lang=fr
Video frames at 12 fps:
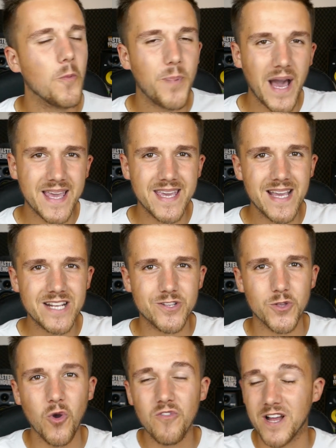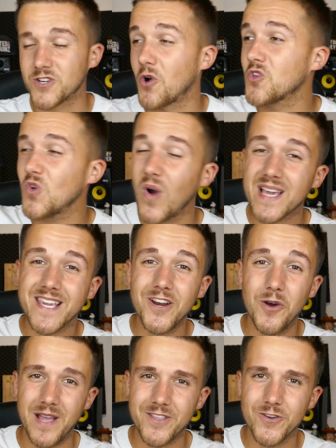Le parking se trouve à genre 3
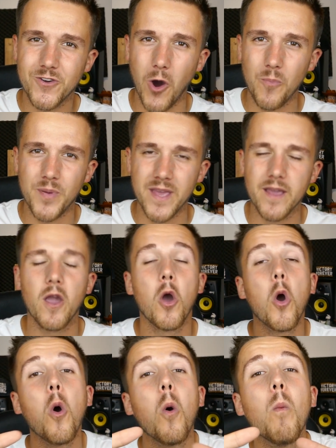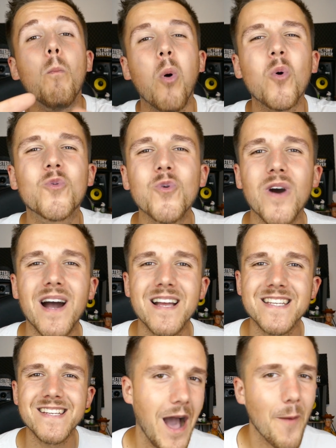km du camping. Bon
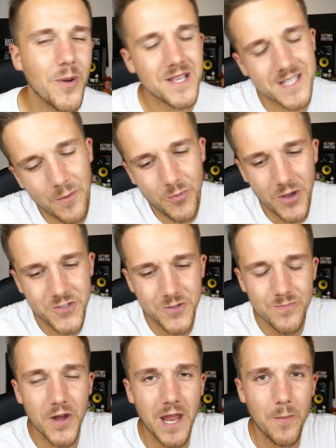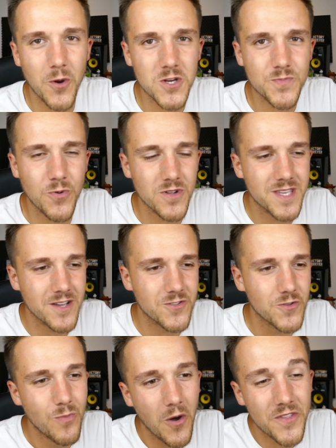courage. Après, ça peut être une bonne approche pour dire
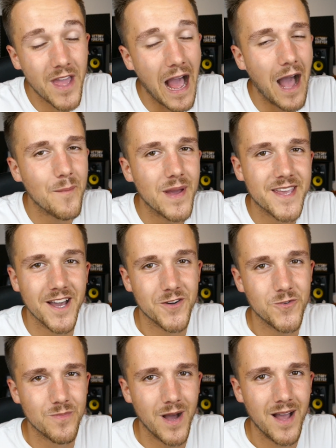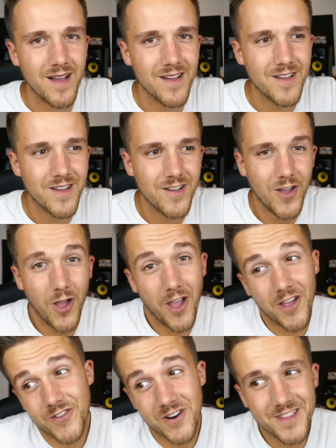de demander à un mec un coup de main
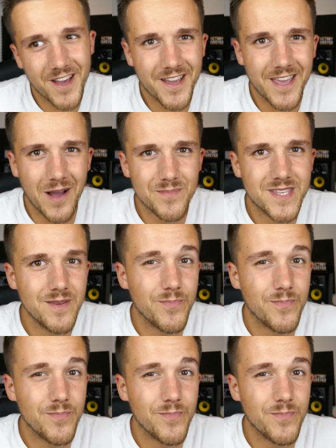et de le draguer un petit